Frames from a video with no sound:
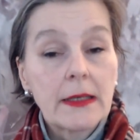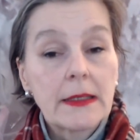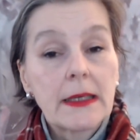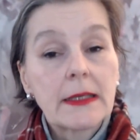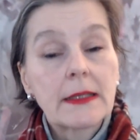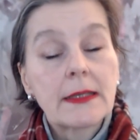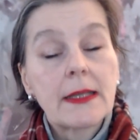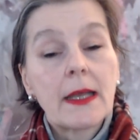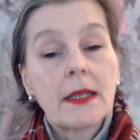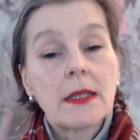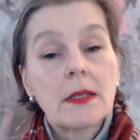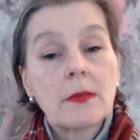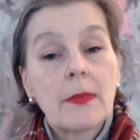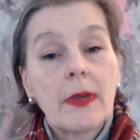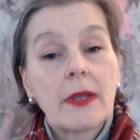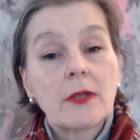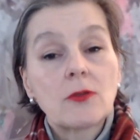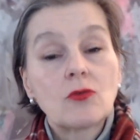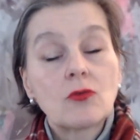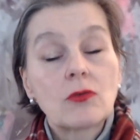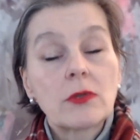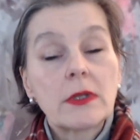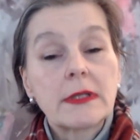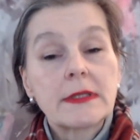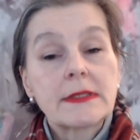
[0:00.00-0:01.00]
когда они
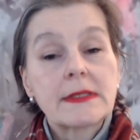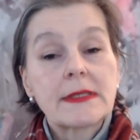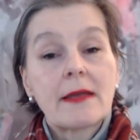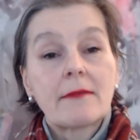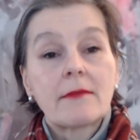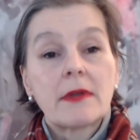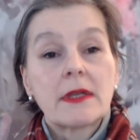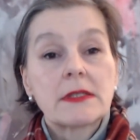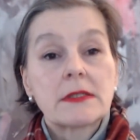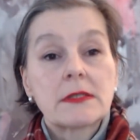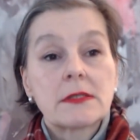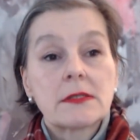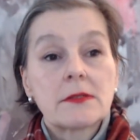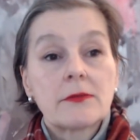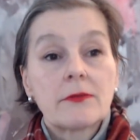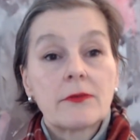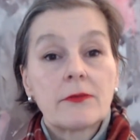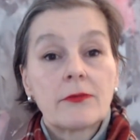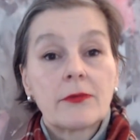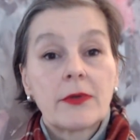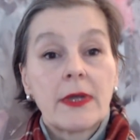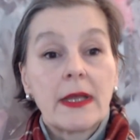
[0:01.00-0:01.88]
пойдут голосовать в